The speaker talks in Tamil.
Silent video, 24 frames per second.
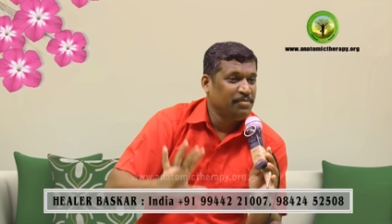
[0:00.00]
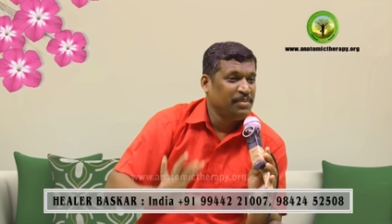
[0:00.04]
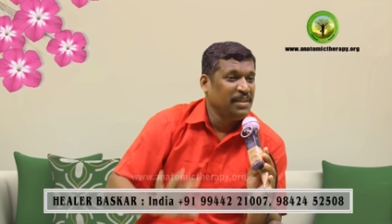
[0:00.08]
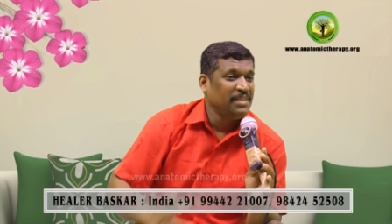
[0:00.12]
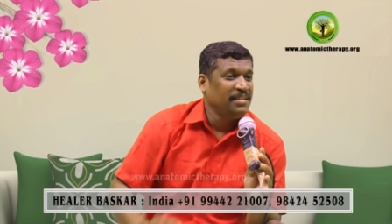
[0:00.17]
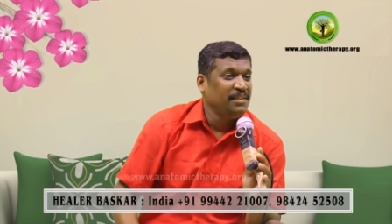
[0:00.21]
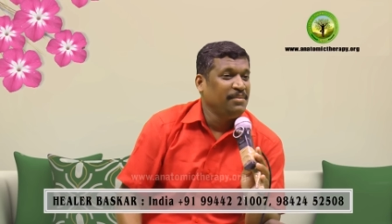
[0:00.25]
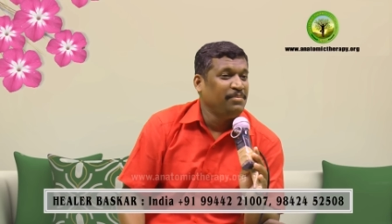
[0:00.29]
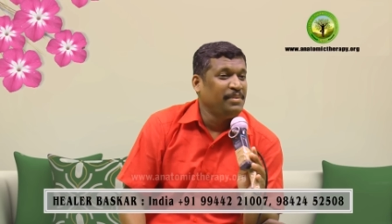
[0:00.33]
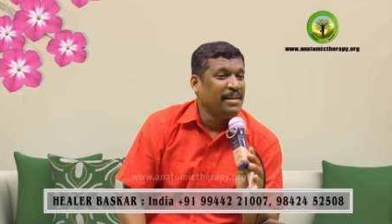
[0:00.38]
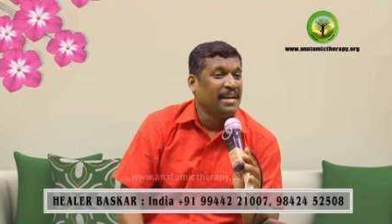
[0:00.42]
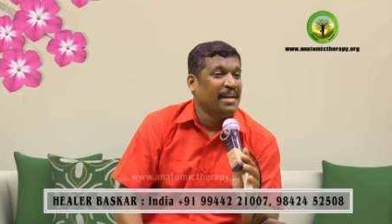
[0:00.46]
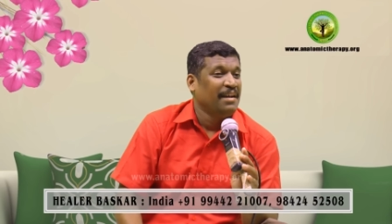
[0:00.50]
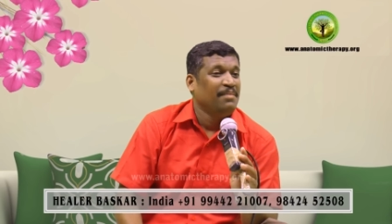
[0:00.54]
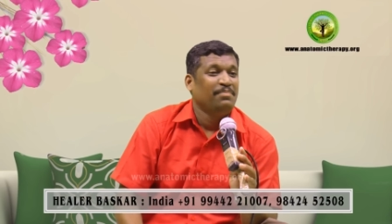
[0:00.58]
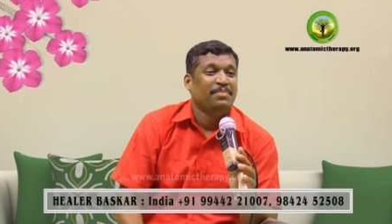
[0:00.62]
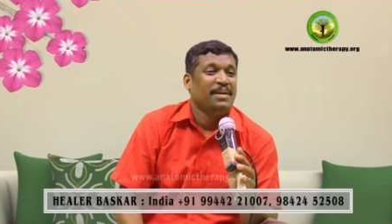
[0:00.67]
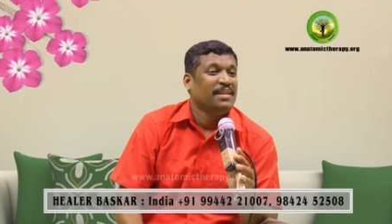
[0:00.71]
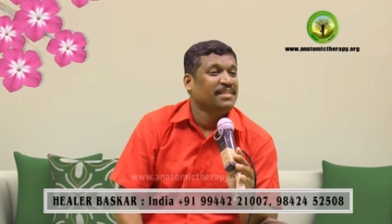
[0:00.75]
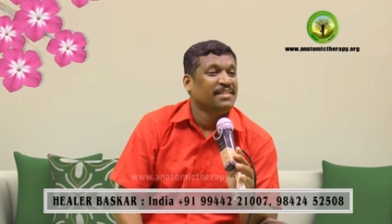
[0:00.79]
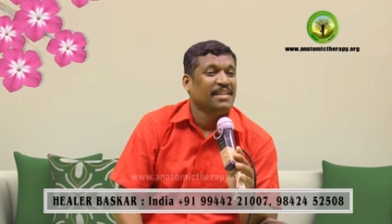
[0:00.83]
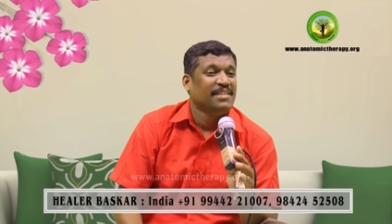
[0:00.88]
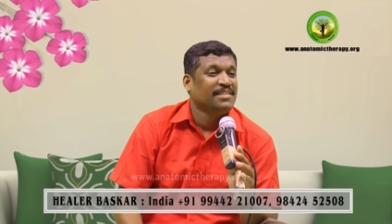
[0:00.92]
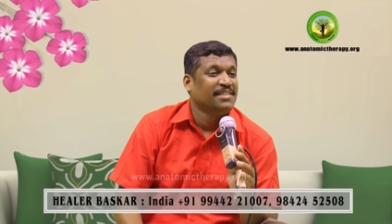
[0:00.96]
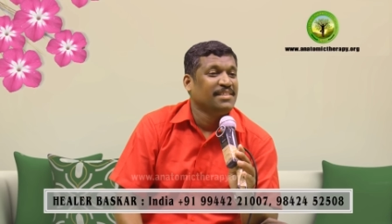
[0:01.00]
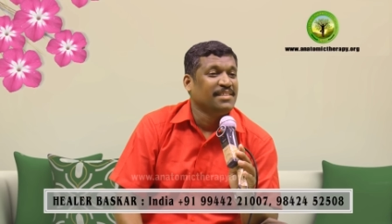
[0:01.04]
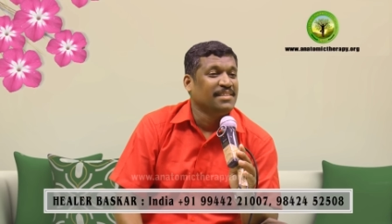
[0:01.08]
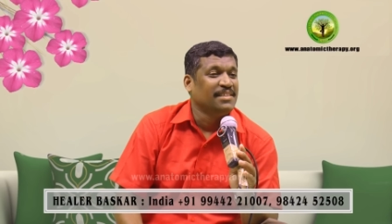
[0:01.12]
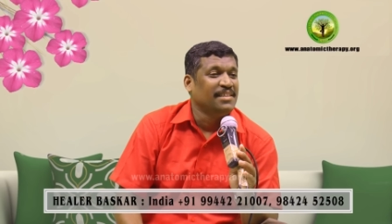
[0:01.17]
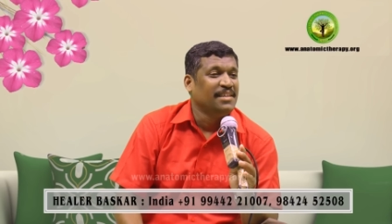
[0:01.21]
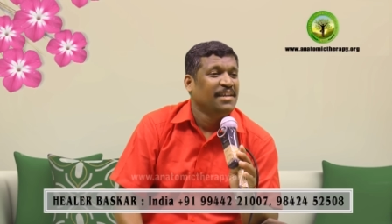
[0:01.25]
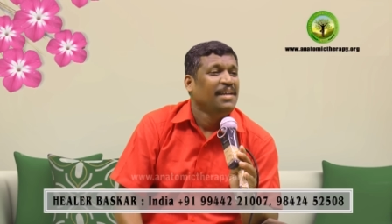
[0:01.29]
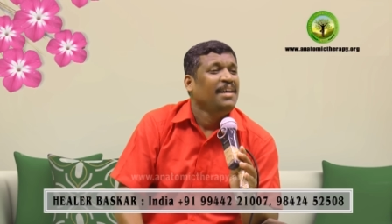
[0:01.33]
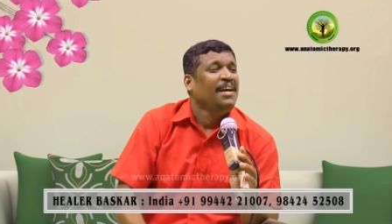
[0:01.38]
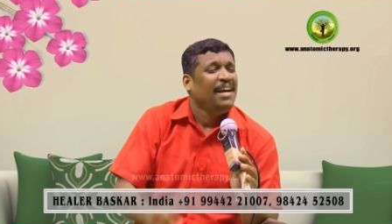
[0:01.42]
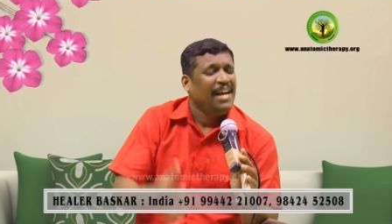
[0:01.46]
பேத்தி பேரெல்லாம் பார்த்தாச்சு
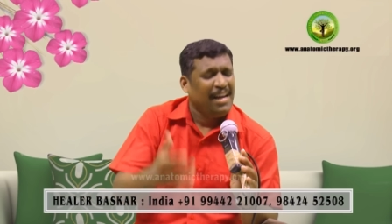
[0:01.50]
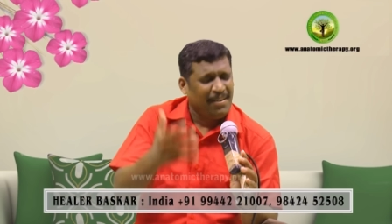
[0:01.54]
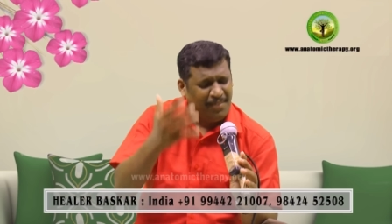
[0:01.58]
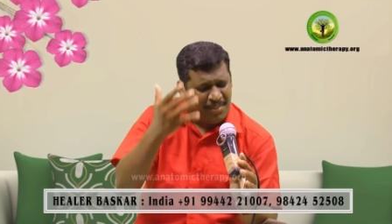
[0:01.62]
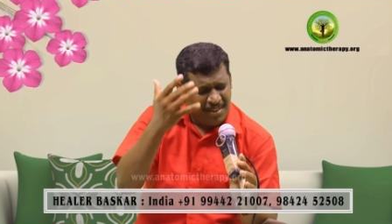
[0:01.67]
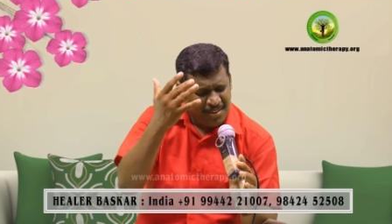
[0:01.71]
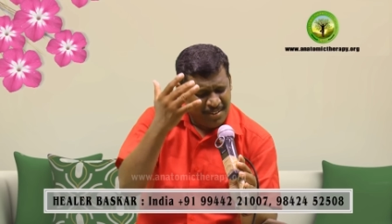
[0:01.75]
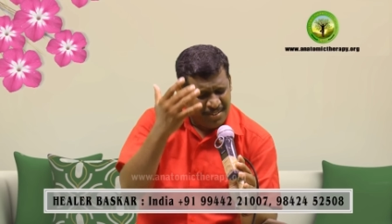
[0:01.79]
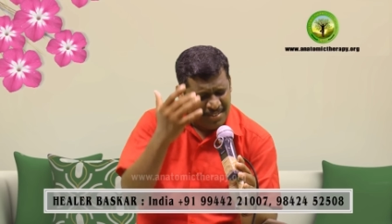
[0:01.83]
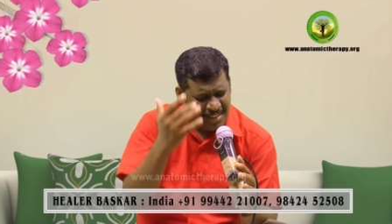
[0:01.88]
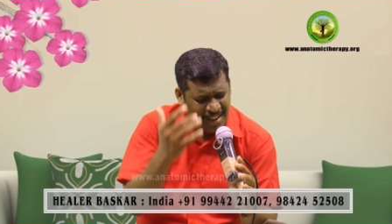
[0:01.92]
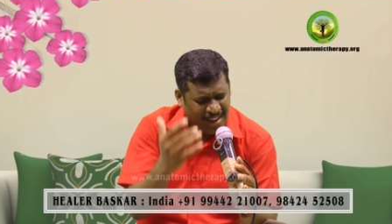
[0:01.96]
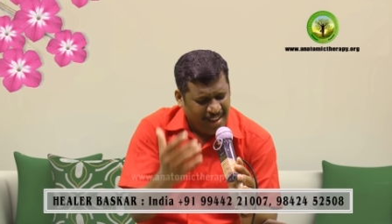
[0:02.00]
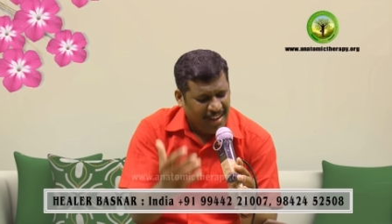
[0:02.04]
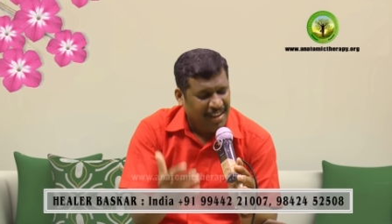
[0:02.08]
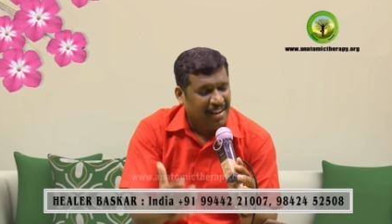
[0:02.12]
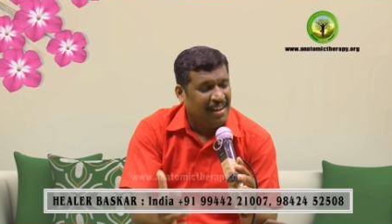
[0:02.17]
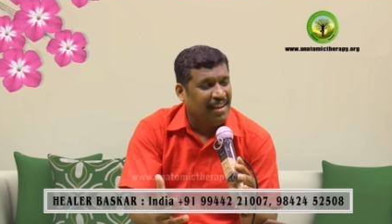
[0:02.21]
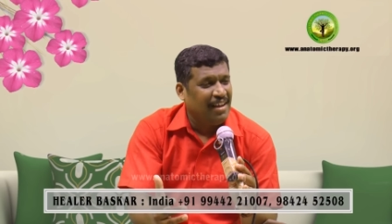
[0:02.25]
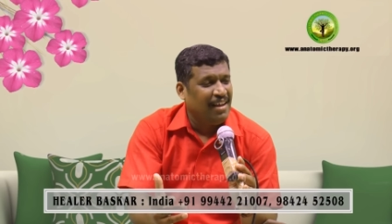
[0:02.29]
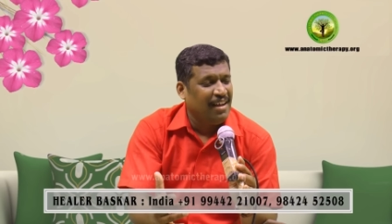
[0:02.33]
அவ்வளோதான்